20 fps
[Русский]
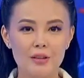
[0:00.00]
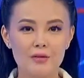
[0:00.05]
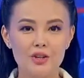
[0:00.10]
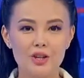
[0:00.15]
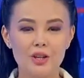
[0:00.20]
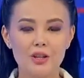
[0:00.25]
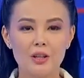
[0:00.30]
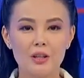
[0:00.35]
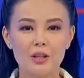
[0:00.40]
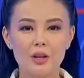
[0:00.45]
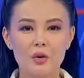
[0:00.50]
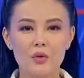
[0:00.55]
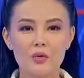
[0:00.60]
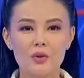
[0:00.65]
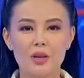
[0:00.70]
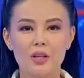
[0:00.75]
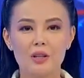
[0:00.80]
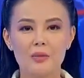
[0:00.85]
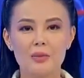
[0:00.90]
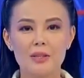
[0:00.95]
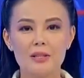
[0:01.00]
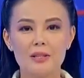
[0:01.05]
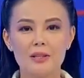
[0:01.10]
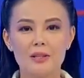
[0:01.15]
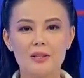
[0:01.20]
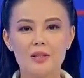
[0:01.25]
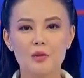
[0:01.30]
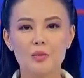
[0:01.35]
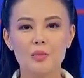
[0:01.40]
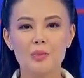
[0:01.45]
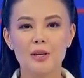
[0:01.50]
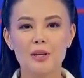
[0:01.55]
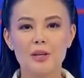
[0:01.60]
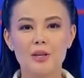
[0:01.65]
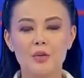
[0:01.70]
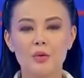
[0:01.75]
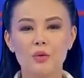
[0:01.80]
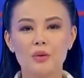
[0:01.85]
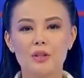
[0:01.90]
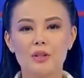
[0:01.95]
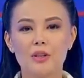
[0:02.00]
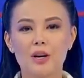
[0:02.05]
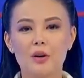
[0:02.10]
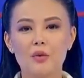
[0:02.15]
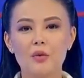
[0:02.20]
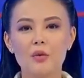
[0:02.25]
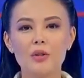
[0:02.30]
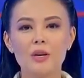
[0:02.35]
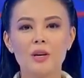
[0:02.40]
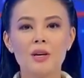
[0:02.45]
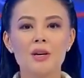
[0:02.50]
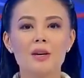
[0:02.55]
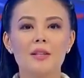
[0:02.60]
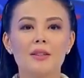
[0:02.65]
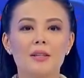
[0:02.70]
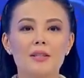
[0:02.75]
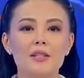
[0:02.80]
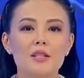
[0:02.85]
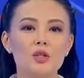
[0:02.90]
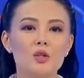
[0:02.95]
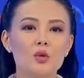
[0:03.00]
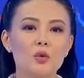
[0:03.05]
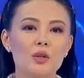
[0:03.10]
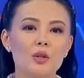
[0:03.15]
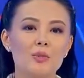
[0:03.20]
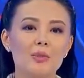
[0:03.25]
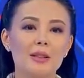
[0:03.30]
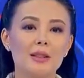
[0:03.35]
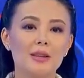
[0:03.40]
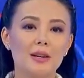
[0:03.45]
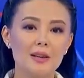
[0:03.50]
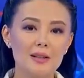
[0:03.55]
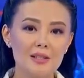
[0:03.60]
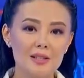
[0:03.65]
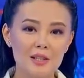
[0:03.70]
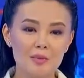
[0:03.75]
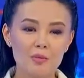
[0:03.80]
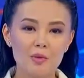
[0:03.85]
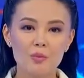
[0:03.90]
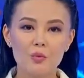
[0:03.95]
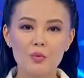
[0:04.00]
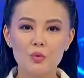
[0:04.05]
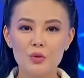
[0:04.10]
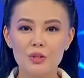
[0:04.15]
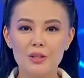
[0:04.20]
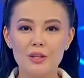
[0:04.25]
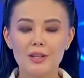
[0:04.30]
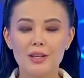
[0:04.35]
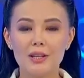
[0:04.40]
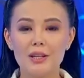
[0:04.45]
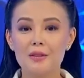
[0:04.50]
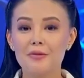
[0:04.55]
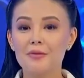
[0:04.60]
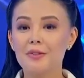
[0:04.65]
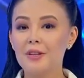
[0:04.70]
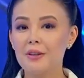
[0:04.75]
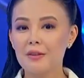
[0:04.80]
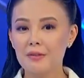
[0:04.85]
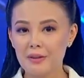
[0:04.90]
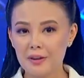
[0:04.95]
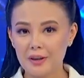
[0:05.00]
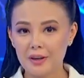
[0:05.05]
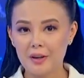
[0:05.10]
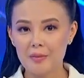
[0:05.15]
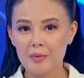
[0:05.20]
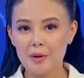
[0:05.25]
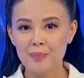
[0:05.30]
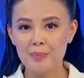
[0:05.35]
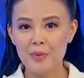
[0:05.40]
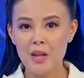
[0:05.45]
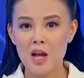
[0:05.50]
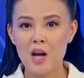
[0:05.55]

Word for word: в Чайнатауне отметили наступление года дракона традиционными танцами, музыкой и фейерверками.